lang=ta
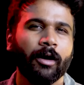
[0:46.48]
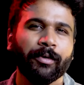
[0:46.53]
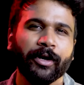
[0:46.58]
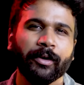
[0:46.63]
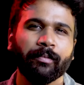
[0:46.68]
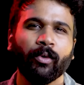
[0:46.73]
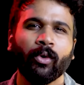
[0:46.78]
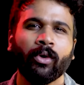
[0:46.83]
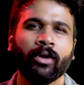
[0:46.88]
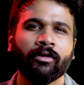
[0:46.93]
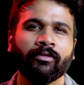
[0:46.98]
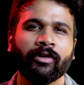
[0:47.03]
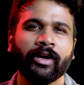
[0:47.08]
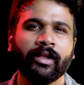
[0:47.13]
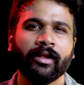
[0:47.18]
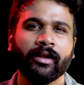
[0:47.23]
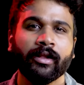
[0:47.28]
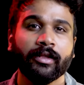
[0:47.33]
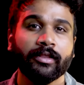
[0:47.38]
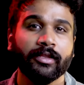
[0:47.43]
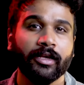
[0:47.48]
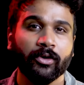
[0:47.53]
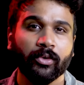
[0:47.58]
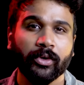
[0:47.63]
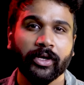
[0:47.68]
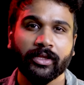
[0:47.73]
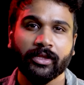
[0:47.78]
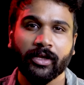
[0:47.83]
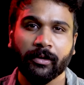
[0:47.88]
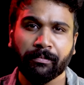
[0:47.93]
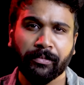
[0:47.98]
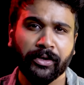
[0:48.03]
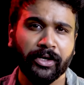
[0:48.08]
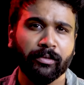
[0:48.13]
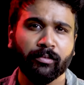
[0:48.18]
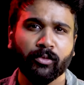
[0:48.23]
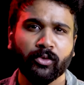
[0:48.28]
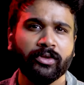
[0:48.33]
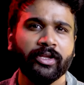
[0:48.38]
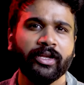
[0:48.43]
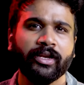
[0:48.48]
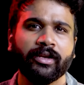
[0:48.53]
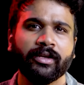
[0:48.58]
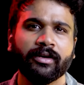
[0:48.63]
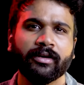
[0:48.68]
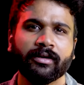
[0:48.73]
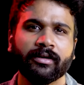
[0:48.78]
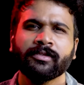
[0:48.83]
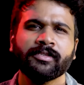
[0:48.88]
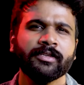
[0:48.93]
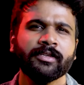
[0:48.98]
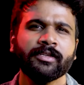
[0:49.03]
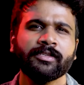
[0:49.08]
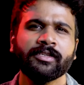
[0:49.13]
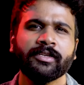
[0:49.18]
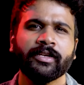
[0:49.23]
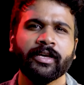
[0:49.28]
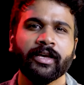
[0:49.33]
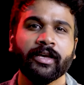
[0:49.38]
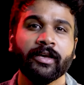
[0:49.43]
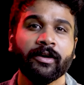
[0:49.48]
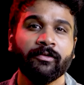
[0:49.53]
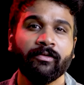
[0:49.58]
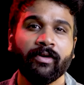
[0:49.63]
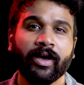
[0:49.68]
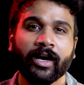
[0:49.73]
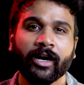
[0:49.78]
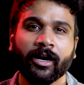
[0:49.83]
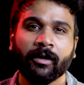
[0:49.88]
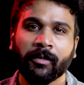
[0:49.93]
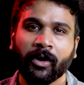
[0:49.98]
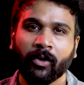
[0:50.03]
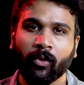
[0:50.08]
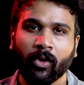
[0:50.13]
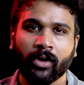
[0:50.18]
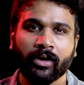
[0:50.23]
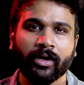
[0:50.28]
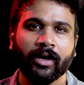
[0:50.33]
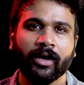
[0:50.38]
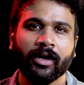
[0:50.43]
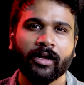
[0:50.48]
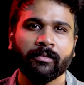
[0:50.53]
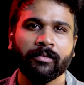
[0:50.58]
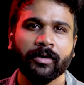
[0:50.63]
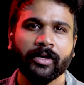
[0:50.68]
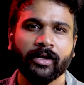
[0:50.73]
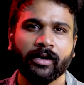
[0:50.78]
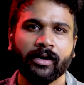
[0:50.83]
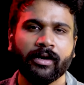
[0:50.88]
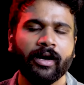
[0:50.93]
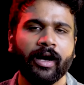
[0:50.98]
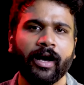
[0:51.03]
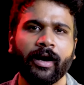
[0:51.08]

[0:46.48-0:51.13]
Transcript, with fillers: அப்படி போற வழியில தன்னுடைய தம்பியை முந்திட்டு சிரிச்சுட்டே வேகமா ஓட்ட ஆரம்பிக்கிறா